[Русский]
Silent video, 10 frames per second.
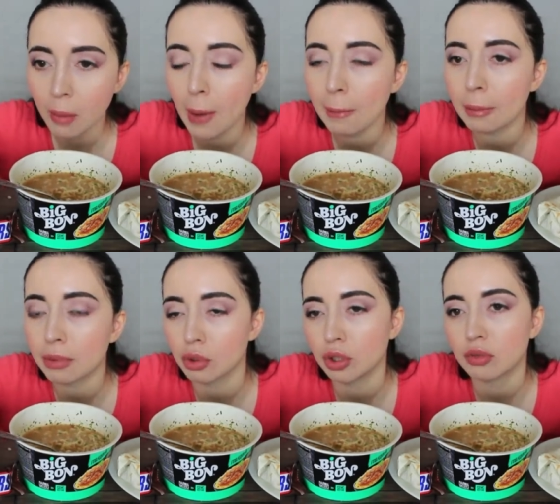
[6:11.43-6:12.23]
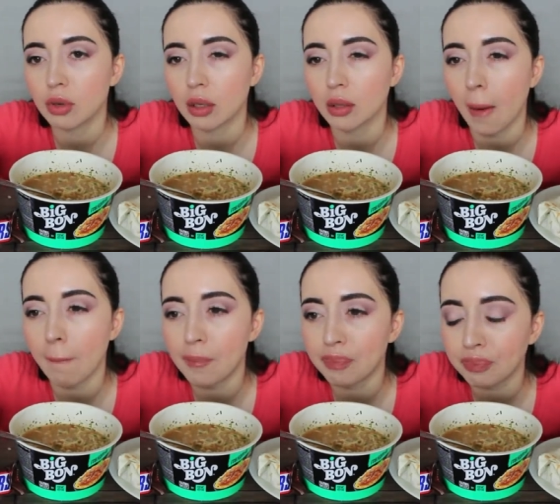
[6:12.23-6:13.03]
папа против, когда
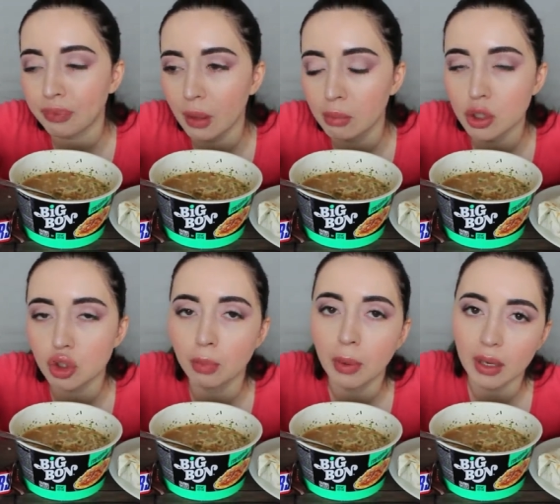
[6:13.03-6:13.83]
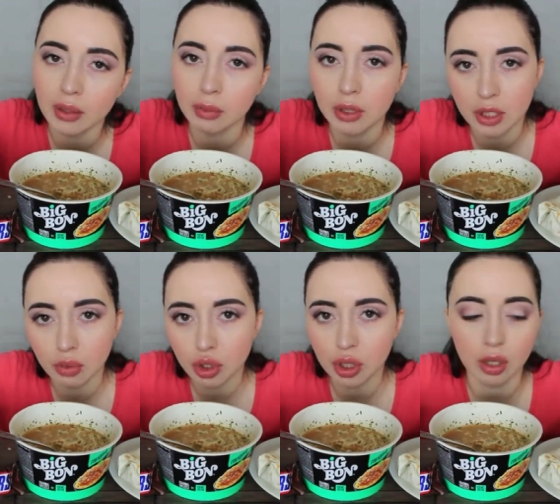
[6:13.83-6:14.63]
между парнями и
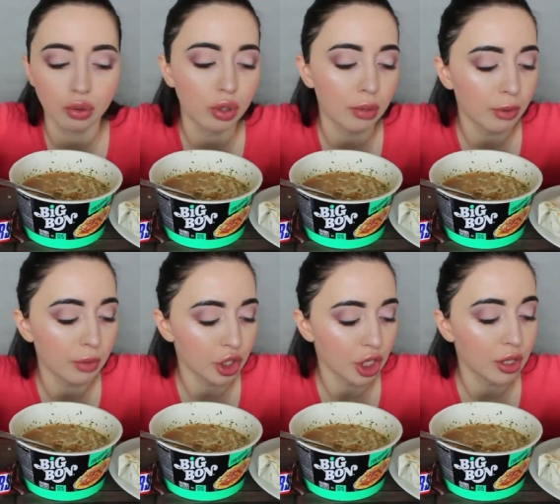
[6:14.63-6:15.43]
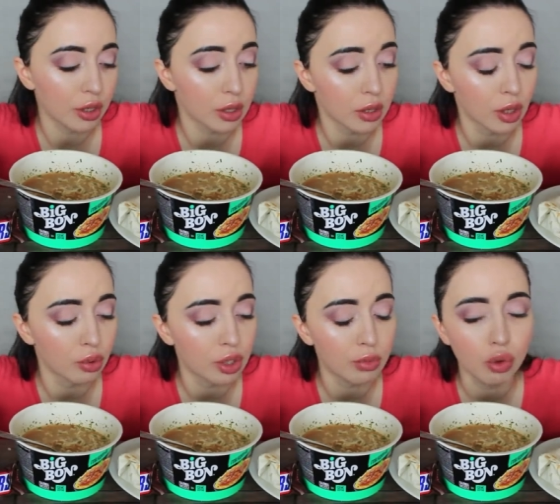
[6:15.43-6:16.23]
девушкой, которые, например, женятся,
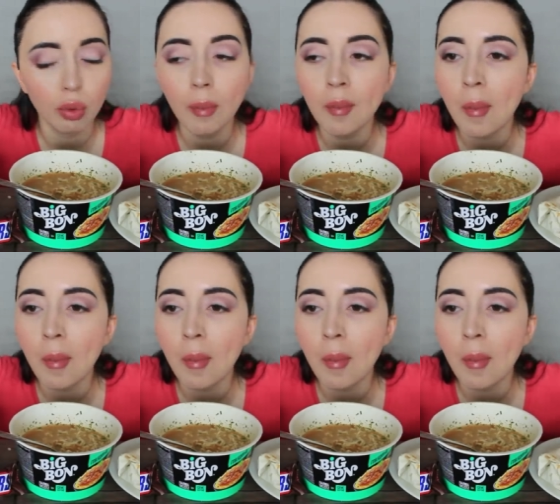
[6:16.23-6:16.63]
создают семью,